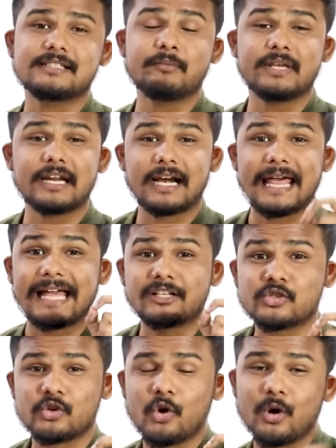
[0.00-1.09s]
చేస్తే మీరు ఇక్కడ
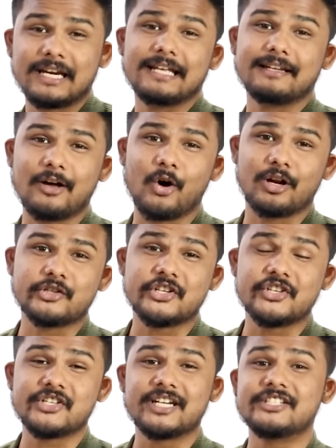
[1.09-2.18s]
ఎక్స్ట్రాడినరీగా
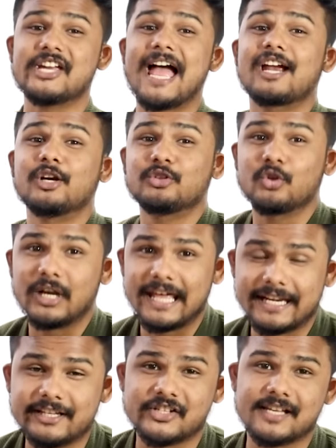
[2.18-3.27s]
ఆలోచించి జాకెట్తో
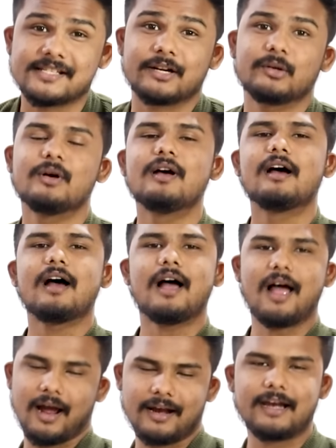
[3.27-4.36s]
లేరింగ్ చేశారు
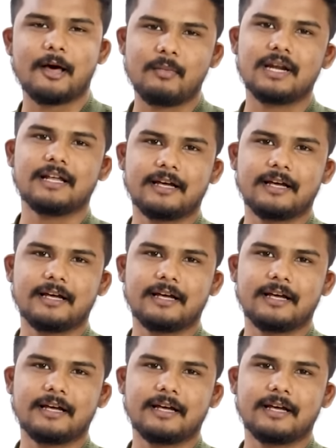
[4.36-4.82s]
అక్కడే డమ్మాలి